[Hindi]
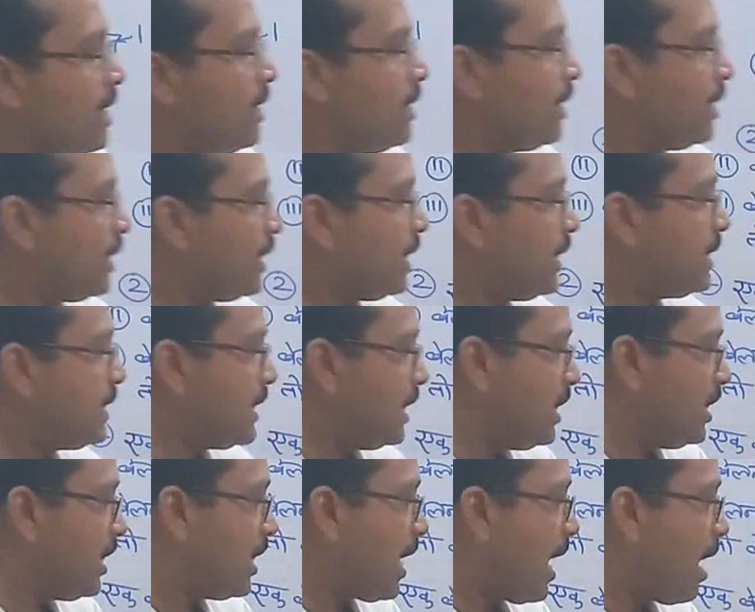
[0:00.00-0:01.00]
है
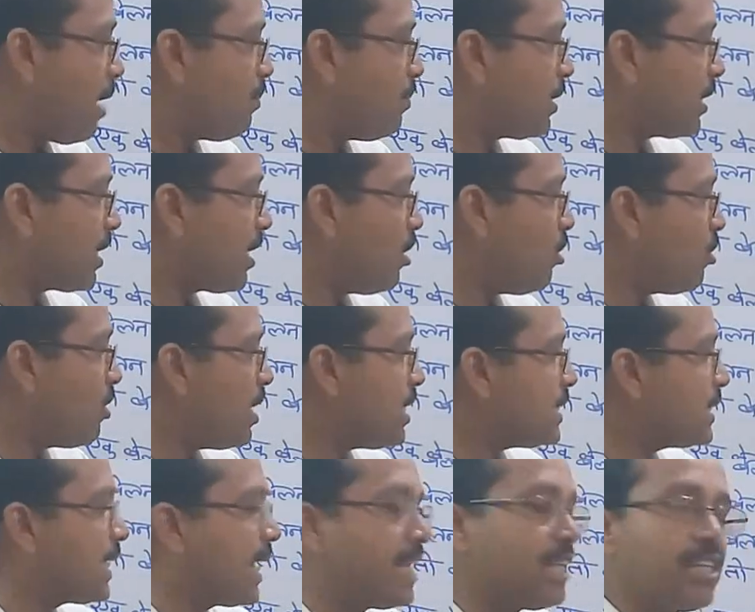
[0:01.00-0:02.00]
इसलिए यहाँ पर क्या होगा
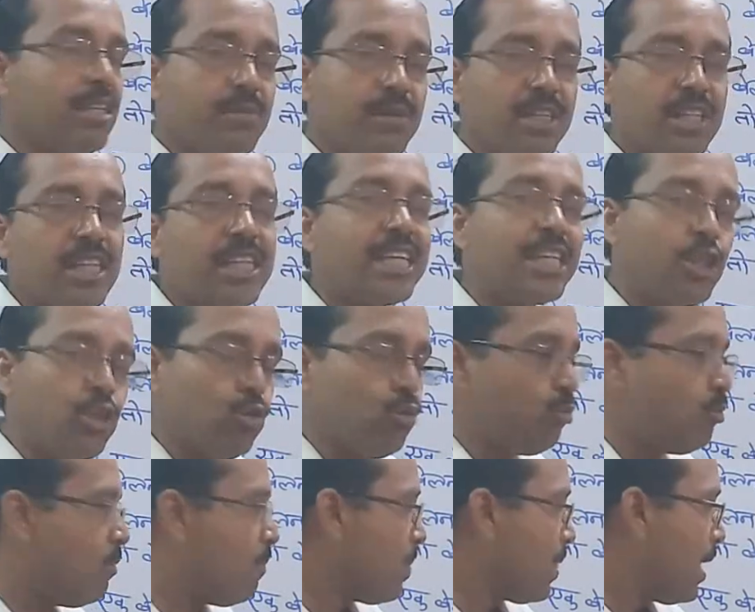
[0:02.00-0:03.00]
सेंटीमीटर
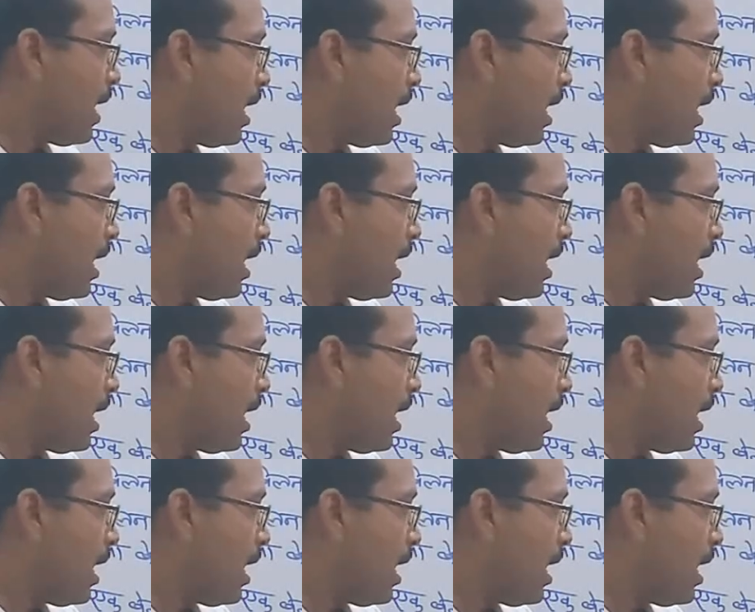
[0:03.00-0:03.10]
क्यूब